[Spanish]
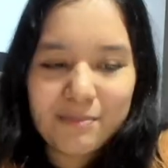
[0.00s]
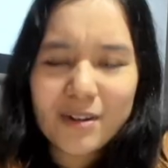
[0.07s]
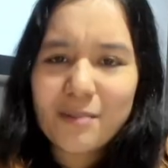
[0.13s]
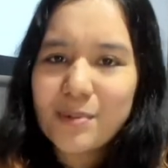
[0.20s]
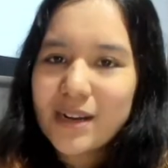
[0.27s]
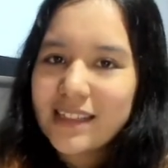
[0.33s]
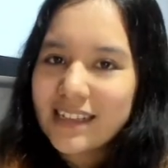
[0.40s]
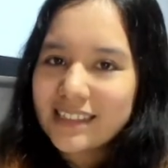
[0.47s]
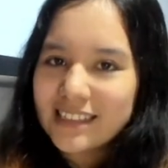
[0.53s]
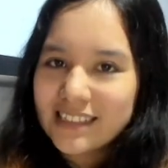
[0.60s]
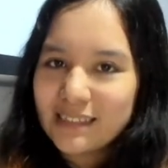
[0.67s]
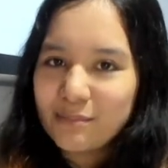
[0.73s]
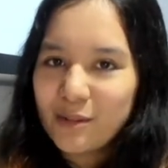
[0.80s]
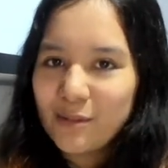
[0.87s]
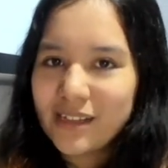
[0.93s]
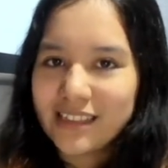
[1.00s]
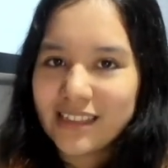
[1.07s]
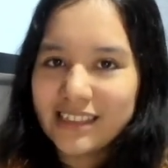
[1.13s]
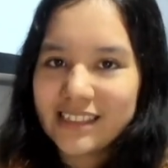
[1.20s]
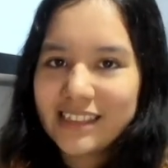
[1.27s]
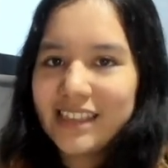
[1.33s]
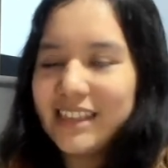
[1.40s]
Pero por atrás está muy bonita,
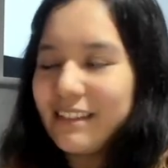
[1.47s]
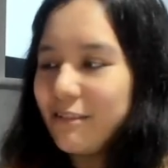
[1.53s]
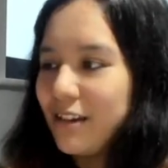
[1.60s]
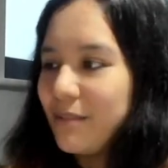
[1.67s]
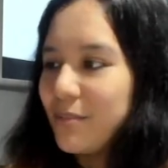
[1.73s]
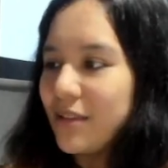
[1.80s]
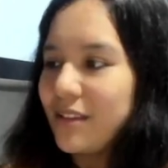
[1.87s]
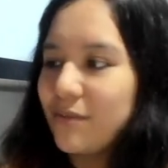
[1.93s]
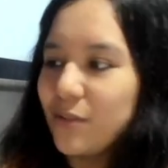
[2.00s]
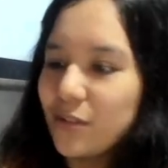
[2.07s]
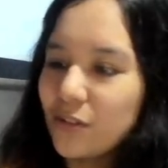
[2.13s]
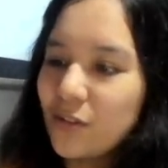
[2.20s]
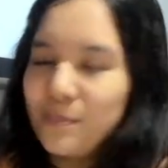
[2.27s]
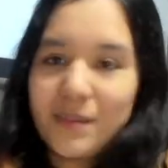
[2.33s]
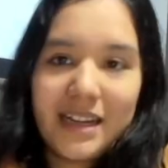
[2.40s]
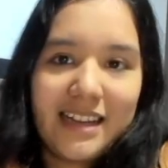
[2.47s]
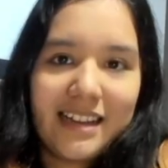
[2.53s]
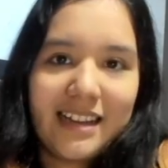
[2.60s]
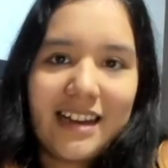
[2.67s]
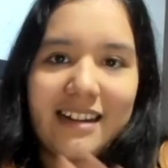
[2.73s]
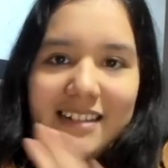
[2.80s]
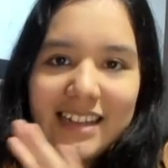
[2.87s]
así que ahí les voy a poner fotos.
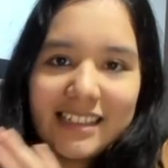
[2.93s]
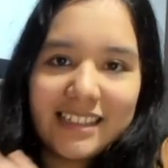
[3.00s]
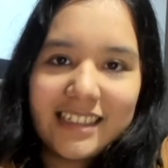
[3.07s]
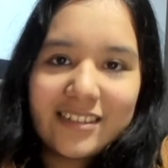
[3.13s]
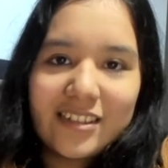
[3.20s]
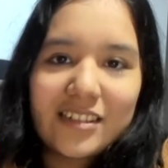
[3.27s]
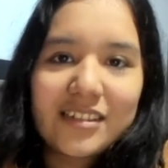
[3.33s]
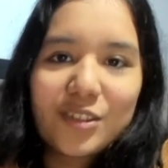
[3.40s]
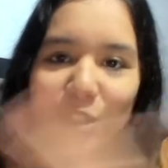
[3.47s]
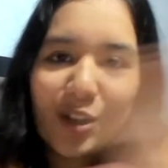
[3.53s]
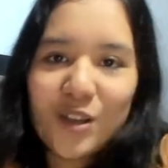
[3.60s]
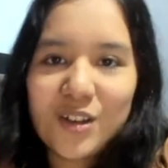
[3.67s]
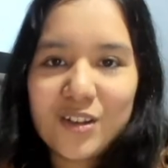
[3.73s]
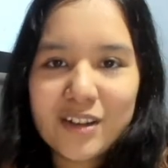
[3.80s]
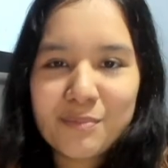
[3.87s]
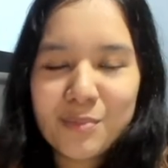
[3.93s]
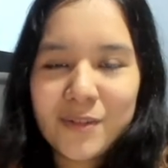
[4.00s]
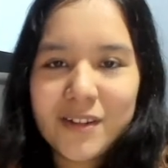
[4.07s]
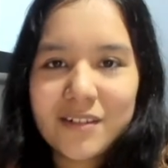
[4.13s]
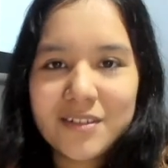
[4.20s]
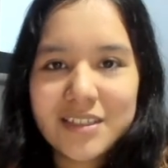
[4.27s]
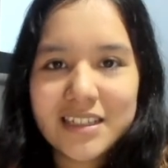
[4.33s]
Vale, ahora sí eso es todo lo que
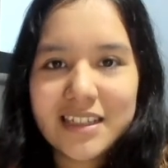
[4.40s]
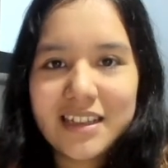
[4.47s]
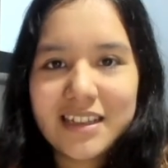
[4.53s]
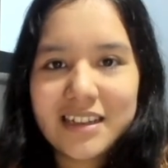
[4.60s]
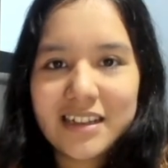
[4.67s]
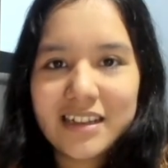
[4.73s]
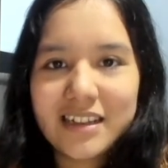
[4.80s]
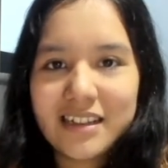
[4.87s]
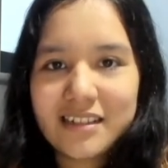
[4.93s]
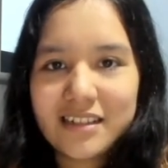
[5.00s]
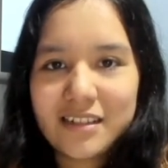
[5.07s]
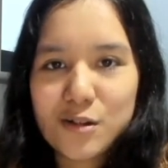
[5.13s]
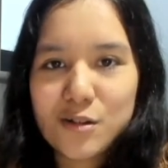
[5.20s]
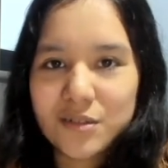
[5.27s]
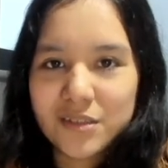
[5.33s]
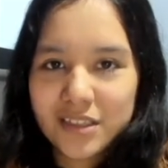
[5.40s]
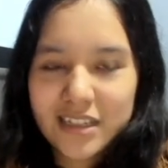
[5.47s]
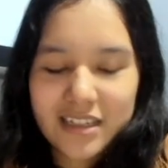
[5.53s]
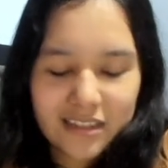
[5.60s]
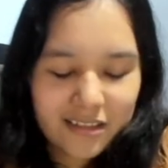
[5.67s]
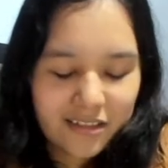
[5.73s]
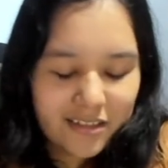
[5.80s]
pude conseguir en los
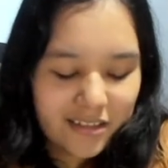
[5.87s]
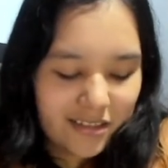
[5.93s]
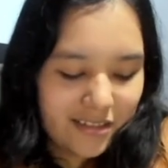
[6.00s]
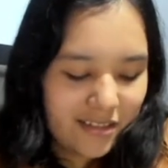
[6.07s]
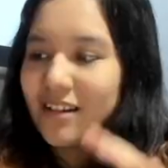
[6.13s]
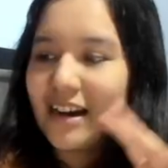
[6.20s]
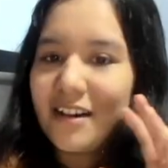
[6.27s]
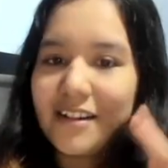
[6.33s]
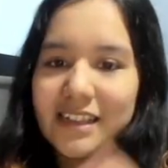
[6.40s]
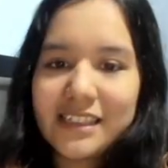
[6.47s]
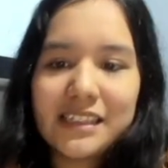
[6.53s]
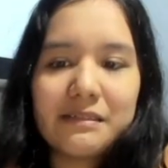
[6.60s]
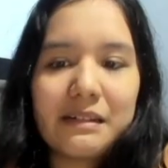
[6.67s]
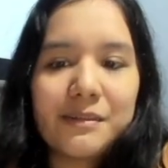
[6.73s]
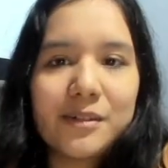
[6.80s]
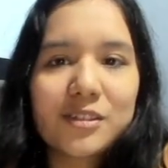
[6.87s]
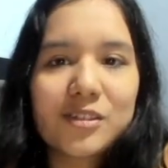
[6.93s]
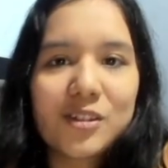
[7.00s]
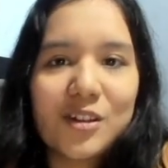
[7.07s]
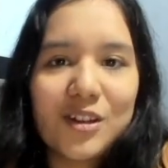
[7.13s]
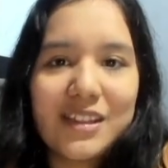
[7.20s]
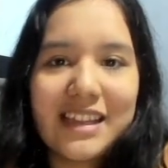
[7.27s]
conciertos. Ahora sí vamos
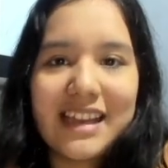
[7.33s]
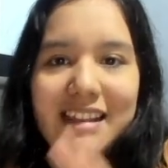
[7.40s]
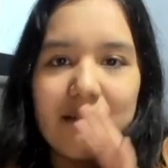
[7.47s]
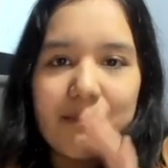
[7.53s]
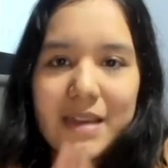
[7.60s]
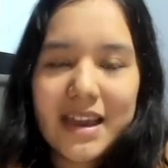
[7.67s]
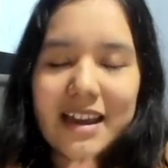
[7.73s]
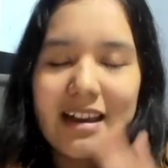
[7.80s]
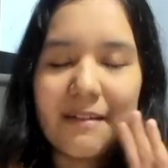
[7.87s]
con el mega